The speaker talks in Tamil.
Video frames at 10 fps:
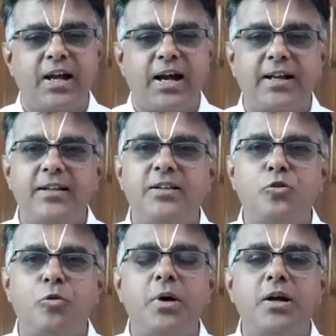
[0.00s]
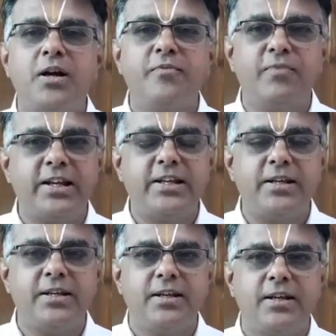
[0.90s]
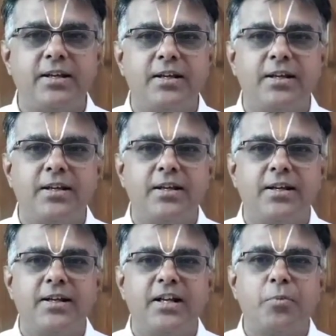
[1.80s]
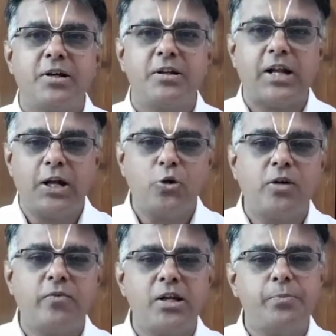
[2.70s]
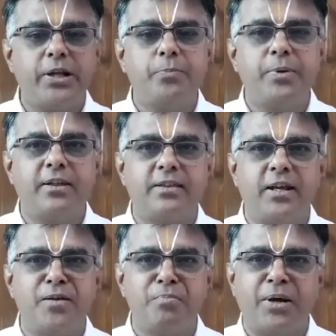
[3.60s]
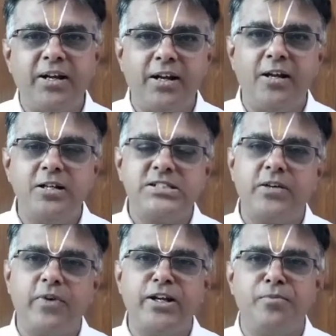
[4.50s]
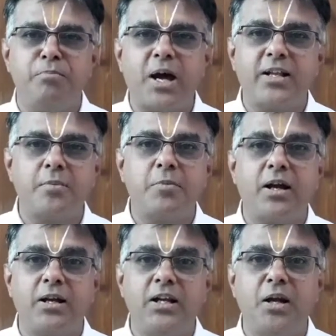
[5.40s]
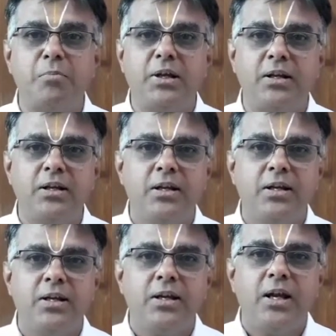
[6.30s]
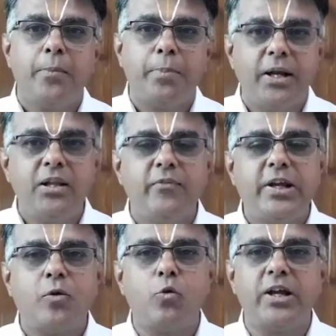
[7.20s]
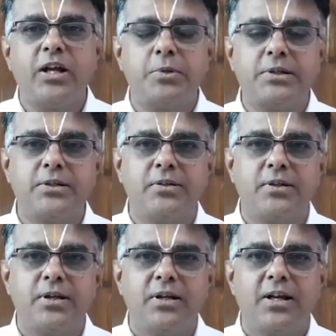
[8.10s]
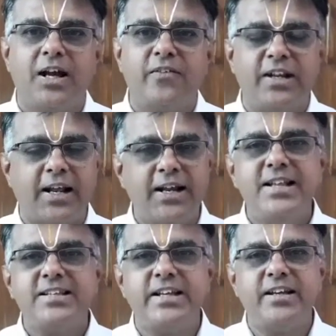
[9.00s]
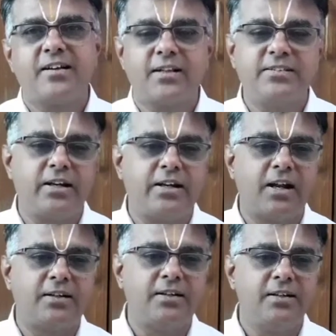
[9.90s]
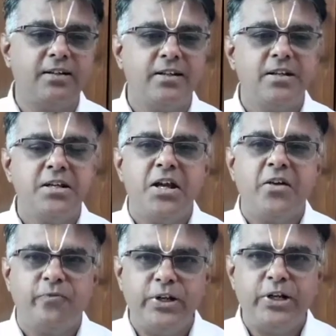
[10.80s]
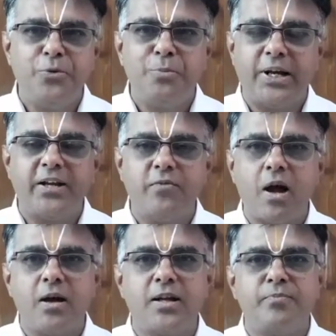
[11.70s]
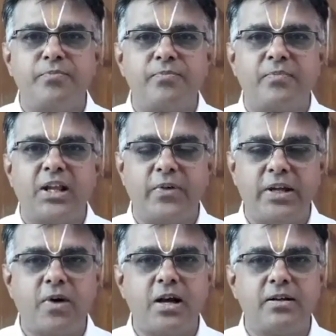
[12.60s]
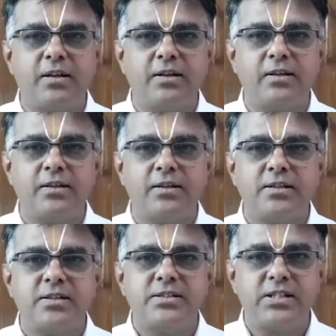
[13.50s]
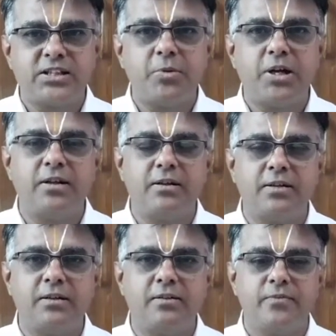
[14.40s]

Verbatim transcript: அனைத்து துன்பங்களும் விலகி நமக்கு நல்லதொரு வாய்ப்பை ஏற்படுத்த பன்னிரண்டில் செவ்வாயும் பாதகமாக இல்லாமல் பரிதவிக்கக்கூடிய நமக்கு அவன் நல்லதே செய்ய காத்திருக்கிறார்கள் வீடு மனை வாகனம் இவை வாங்க சித்தமாக இருங்கள்